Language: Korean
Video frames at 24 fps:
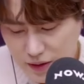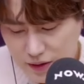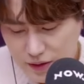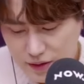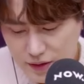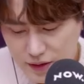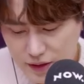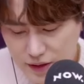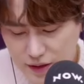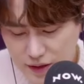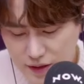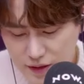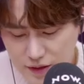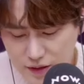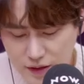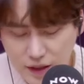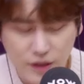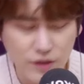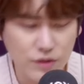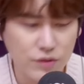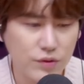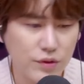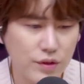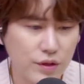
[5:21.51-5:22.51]
많은 이야기를
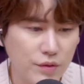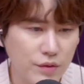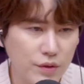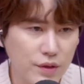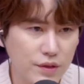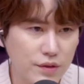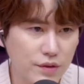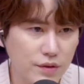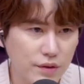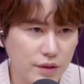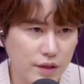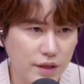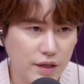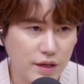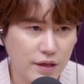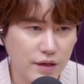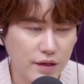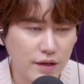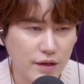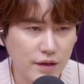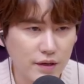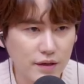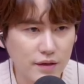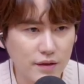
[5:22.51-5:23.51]
나누기 위해서
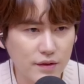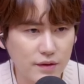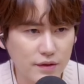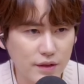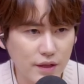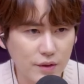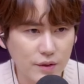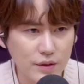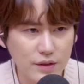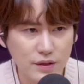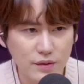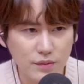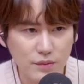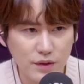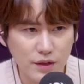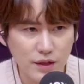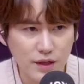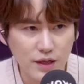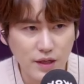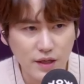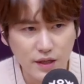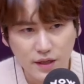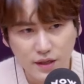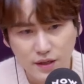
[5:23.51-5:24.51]
이렇게 어,
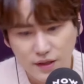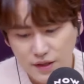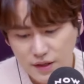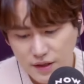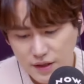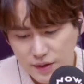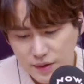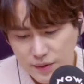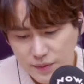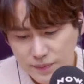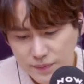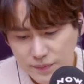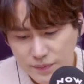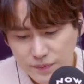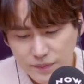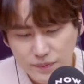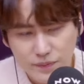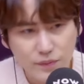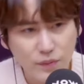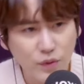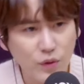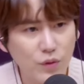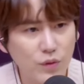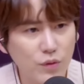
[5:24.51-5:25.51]
나왔습니다.
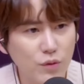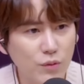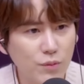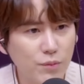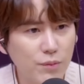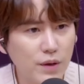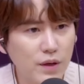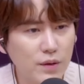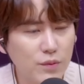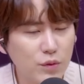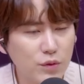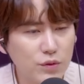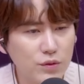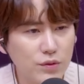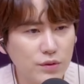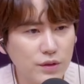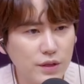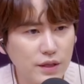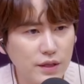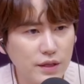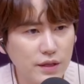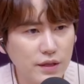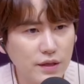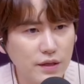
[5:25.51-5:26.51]
음, 뭐 오빠
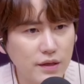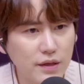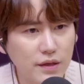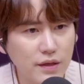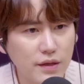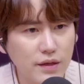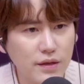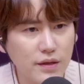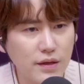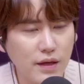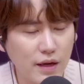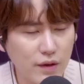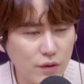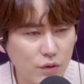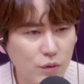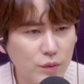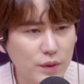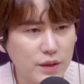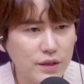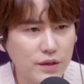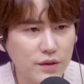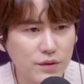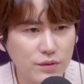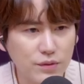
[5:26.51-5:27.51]
목소리
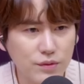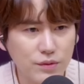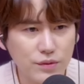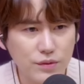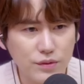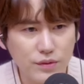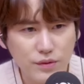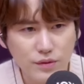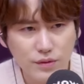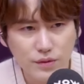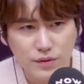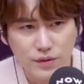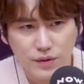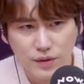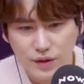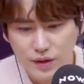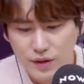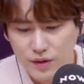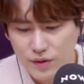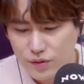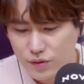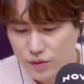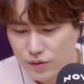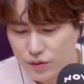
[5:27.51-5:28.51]
달콤하다고
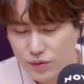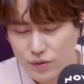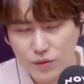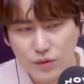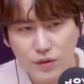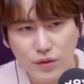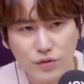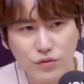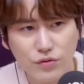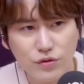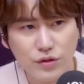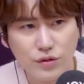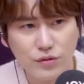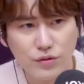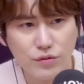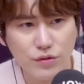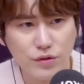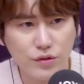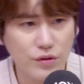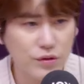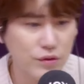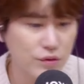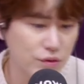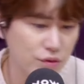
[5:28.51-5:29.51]
이렇게 또
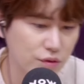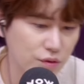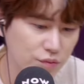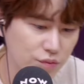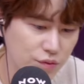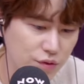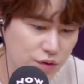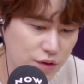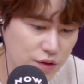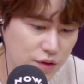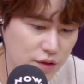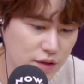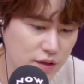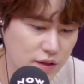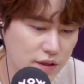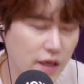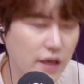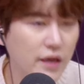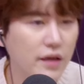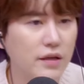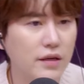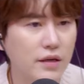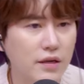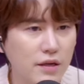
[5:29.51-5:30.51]
올려주시고요. 어떤 분은
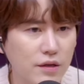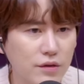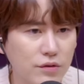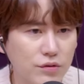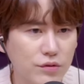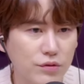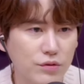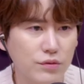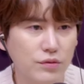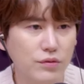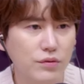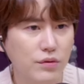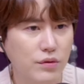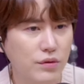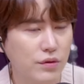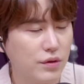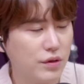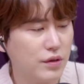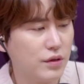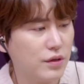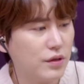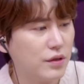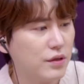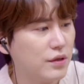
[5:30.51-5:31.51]
생일이라고
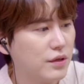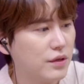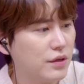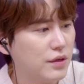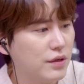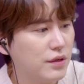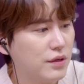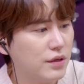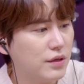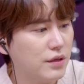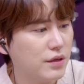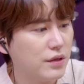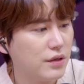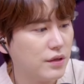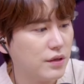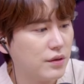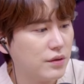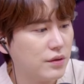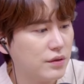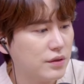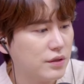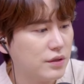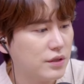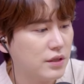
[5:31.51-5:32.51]

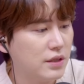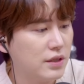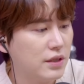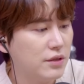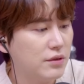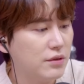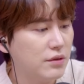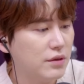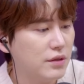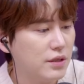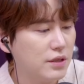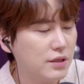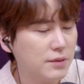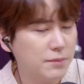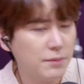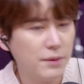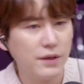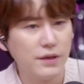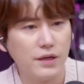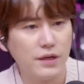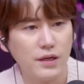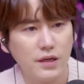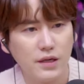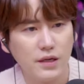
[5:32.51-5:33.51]
어, 1월
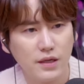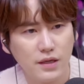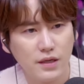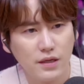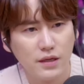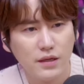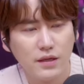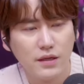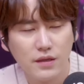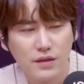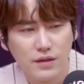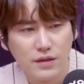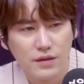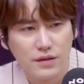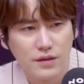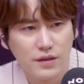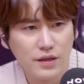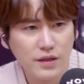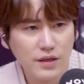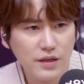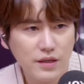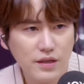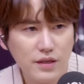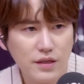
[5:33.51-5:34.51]
28일
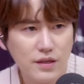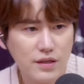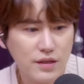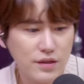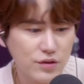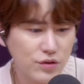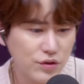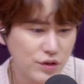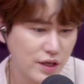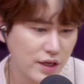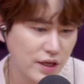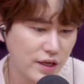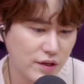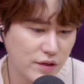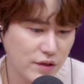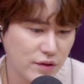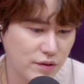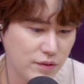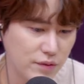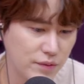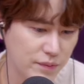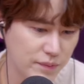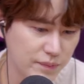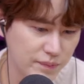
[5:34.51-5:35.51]
생일
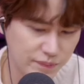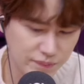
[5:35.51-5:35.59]
축하해요.